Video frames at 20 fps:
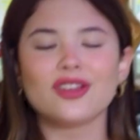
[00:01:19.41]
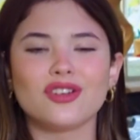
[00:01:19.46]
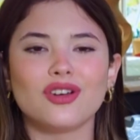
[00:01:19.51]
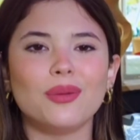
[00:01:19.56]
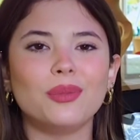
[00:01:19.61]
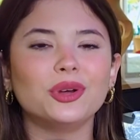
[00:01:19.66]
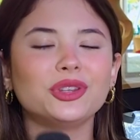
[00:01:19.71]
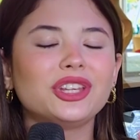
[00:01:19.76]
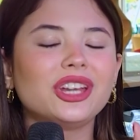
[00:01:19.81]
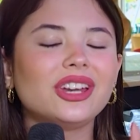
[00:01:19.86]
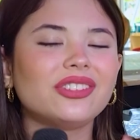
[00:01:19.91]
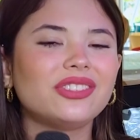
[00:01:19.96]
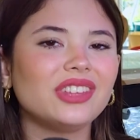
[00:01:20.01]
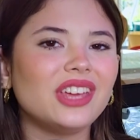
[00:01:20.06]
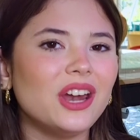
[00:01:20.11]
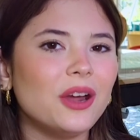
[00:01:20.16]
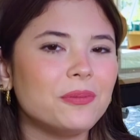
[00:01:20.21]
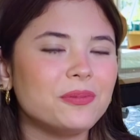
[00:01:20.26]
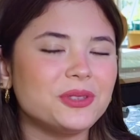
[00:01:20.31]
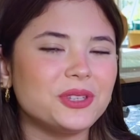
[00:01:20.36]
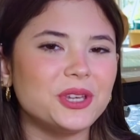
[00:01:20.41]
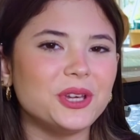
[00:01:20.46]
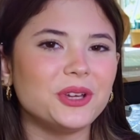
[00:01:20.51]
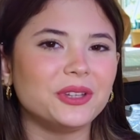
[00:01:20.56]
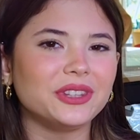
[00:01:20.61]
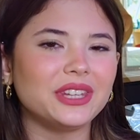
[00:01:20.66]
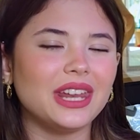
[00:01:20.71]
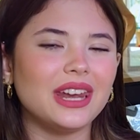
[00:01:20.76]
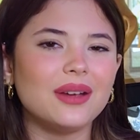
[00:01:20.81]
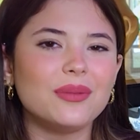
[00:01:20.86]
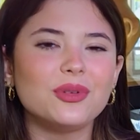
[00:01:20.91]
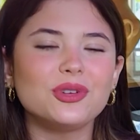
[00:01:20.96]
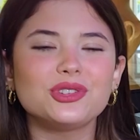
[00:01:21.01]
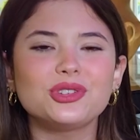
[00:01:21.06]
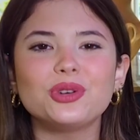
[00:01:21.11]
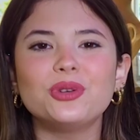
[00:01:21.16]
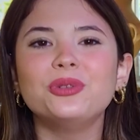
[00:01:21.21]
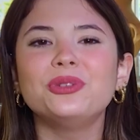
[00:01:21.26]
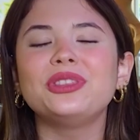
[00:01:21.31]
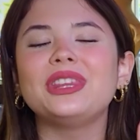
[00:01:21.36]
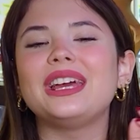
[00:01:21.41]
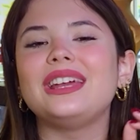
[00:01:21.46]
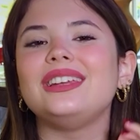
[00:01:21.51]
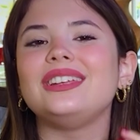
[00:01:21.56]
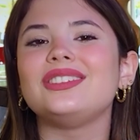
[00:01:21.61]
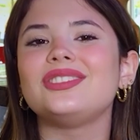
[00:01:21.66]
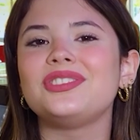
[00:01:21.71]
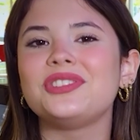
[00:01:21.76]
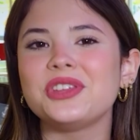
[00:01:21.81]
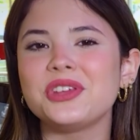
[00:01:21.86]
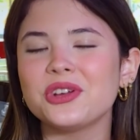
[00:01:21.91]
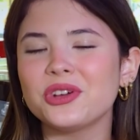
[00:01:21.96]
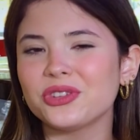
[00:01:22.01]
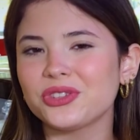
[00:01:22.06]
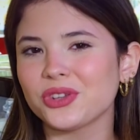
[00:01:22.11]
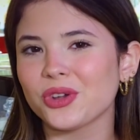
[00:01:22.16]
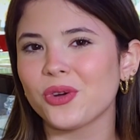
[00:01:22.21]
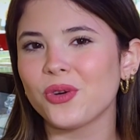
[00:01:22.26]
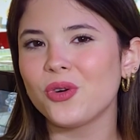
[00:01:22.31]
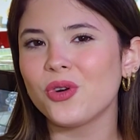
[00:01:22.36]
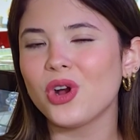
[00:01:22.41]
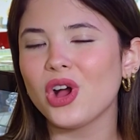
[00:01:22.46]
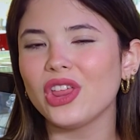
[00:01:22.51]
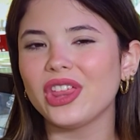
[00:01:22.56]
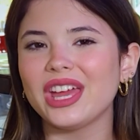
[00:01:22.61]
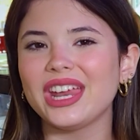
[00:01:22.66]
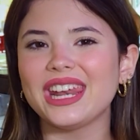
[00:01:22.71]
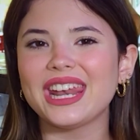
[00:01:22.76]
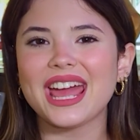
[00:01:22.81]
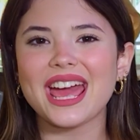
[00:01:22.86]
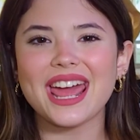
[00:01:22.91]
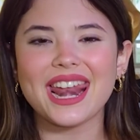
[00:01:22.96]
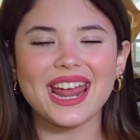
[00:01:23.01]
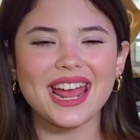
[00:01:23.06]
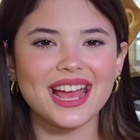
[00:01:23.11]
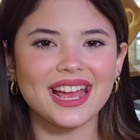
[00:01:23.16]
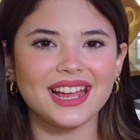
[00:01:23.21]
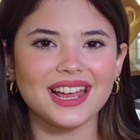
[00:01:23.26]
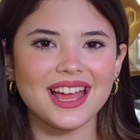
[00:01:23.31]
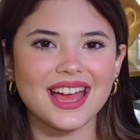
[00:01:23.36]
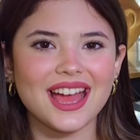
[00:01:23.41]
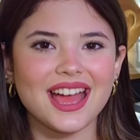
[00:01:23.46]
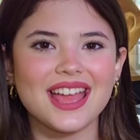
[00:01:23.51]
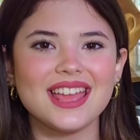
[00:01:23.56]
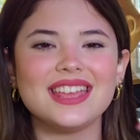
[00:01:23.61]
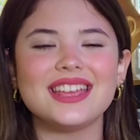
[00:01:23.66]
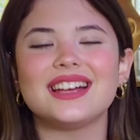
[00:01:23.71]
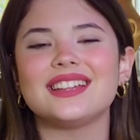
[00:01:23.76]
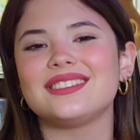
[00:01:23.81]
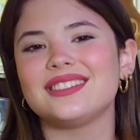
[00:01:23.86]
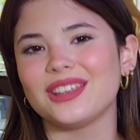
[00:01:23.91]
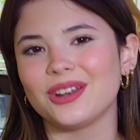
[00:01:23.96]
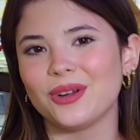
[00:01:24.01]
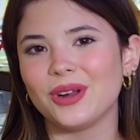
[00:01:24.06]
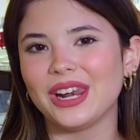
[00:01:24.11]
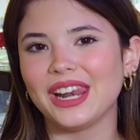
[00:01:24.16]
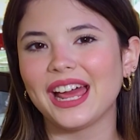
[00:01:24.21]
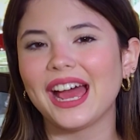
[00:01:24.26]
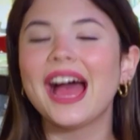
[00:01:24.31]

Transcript: Como tercera opción tenemos un delicioso jugo de naranja y acerola,